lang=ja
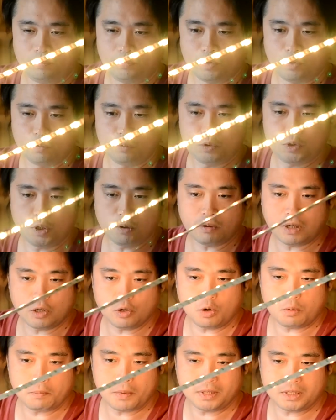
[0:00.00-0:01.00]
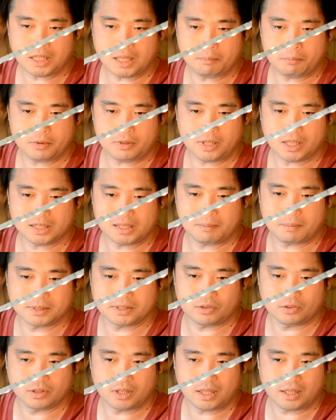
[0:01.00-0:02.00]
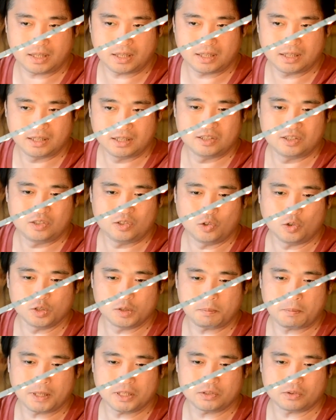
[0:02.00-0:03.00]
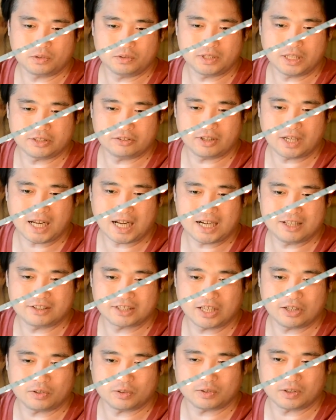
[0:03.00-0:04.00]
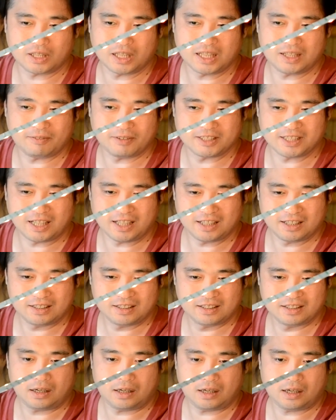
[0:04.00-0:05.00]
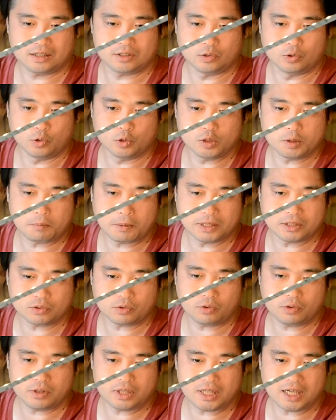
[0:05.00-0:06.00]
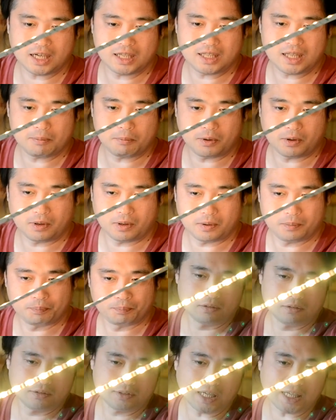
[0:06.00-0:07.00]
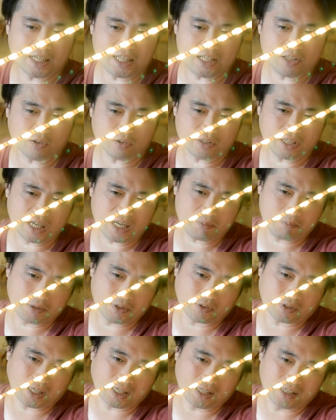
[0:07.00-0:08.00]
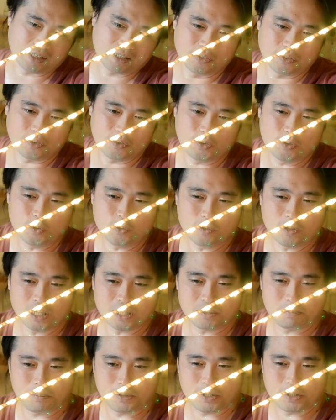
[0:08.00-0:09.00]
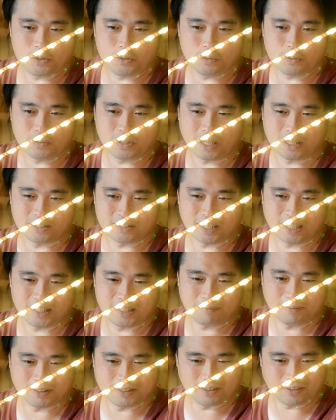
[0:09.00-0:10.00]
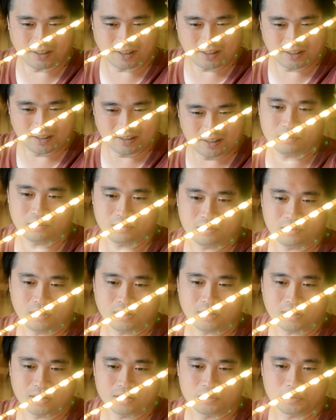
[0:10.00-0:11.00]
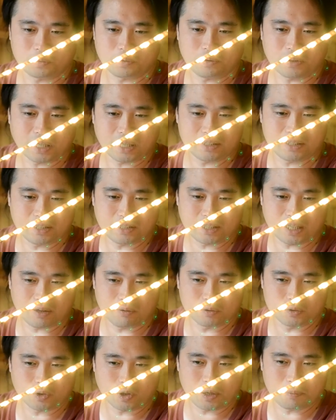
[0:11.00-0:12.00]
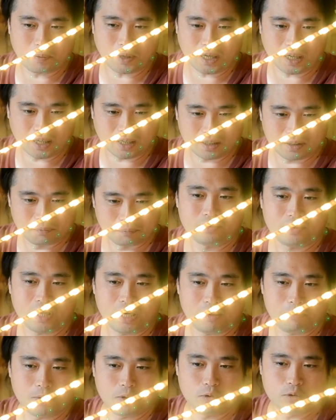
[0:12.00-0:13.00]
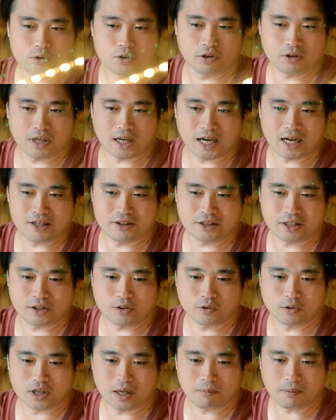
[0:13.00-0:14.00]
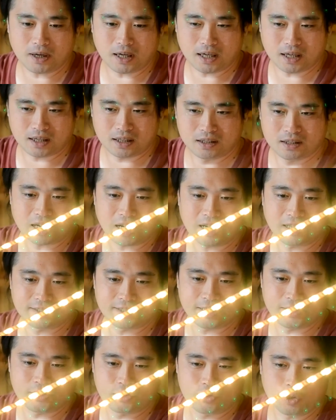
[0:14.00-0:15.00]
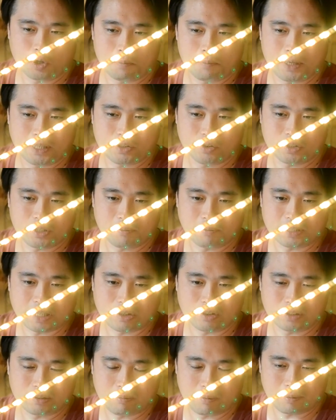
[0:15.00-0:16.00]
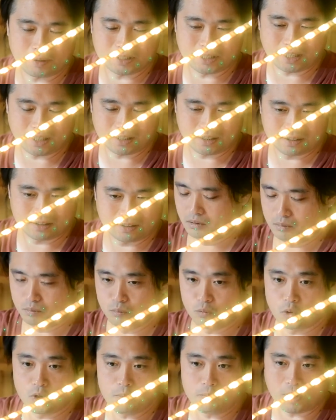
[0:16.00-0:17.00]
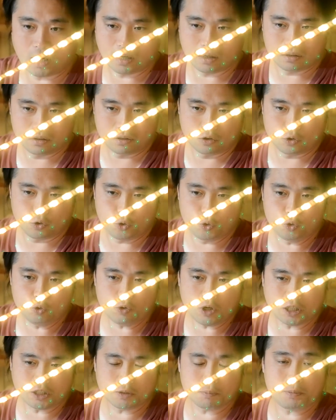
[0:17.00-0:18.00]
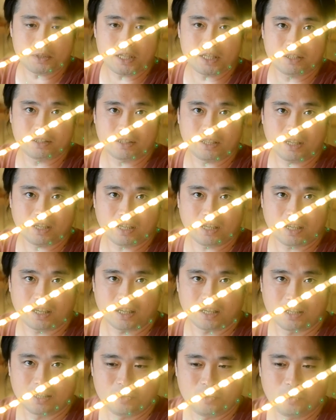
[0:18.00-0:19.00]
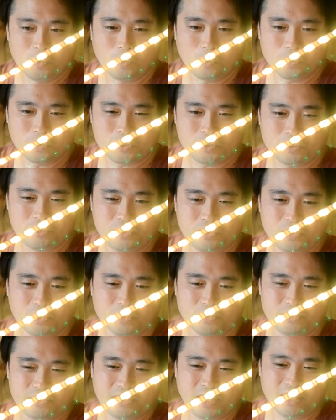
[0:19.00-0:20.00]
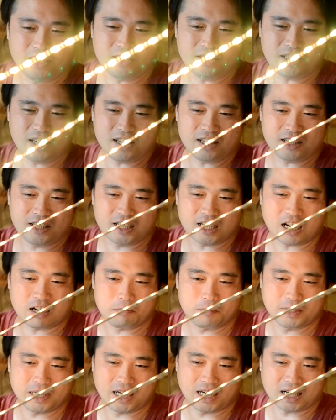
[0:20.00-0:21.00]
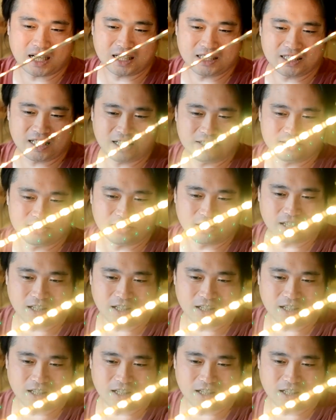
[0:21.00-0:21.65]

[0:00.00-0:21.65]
後ろは両面テープになってますので、ノートパソコンなどに貼り付けることができますね。あとノートパソコン以外でも、最近のテレビとか、USB 給電されてますよね。だからそこから電源を取れば、テレビの後ろに貼り付けておけば、間接照明としても楽しめますね。もう今、USB って標準の電源規格みたいな感じなんですよ